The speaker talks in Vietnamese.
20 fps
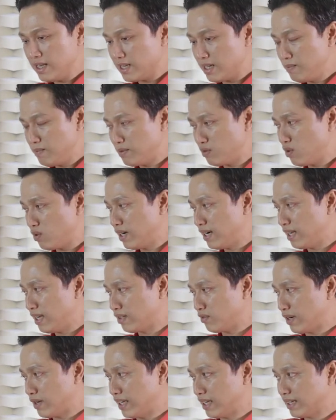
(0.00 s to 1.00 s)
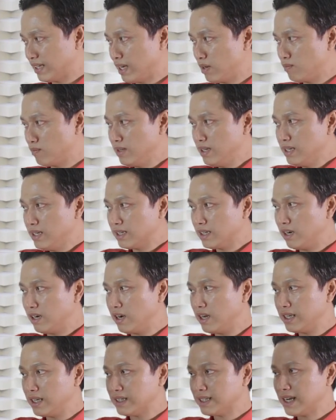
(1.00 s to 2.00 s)
Sau đó mình quơ đều từ ngoài vào trong.
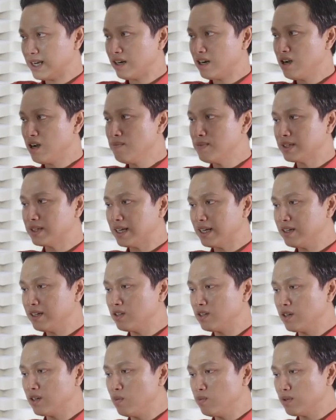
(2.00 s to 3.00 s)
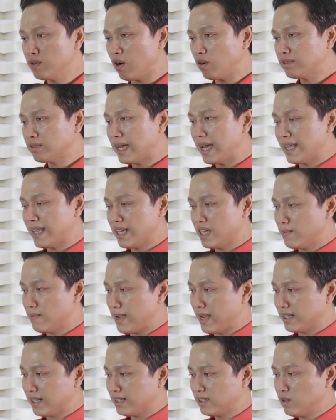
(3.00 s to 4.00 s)
Rồi sau đó mình sẽ rung cổ tay nha các
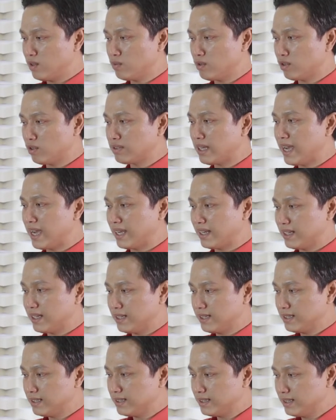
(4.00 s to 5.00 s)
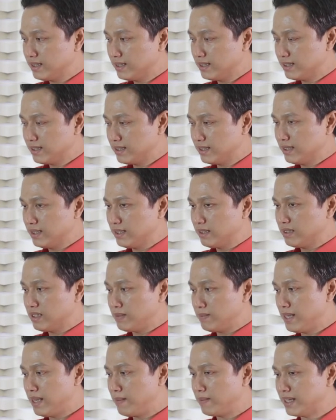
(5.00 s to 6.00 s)
bạn, rung cổ tay.
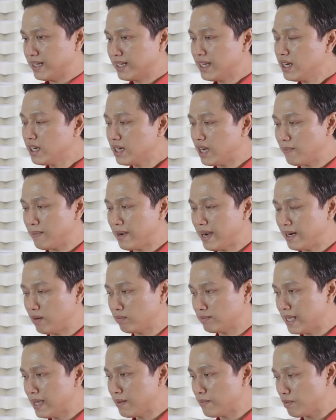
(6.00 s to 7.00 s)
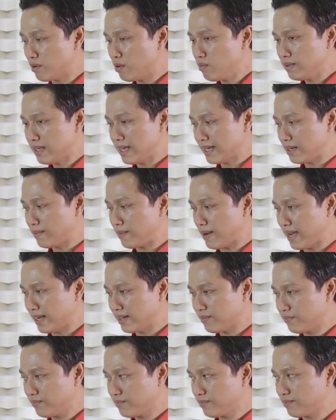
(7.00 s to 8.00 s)
Thì bây giờ mình sẽ kết hợp hai động tác một lúc nha các bạn.
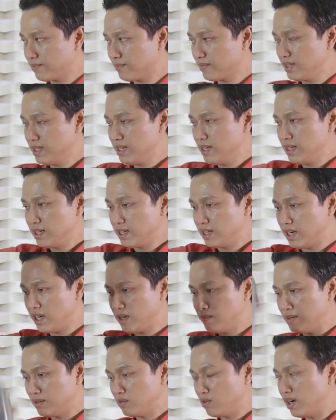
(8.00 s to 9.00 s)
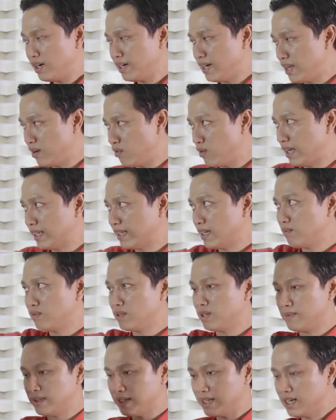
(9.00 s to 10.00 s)
Rồi mình quơ đều ngoài trong
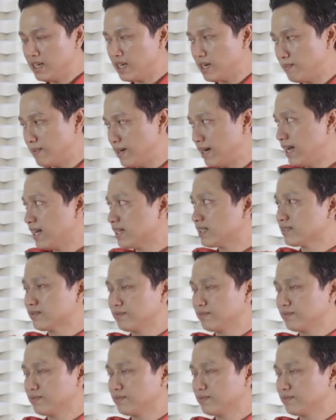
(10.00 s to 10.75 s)
rồi mình kết hợp mình lắc.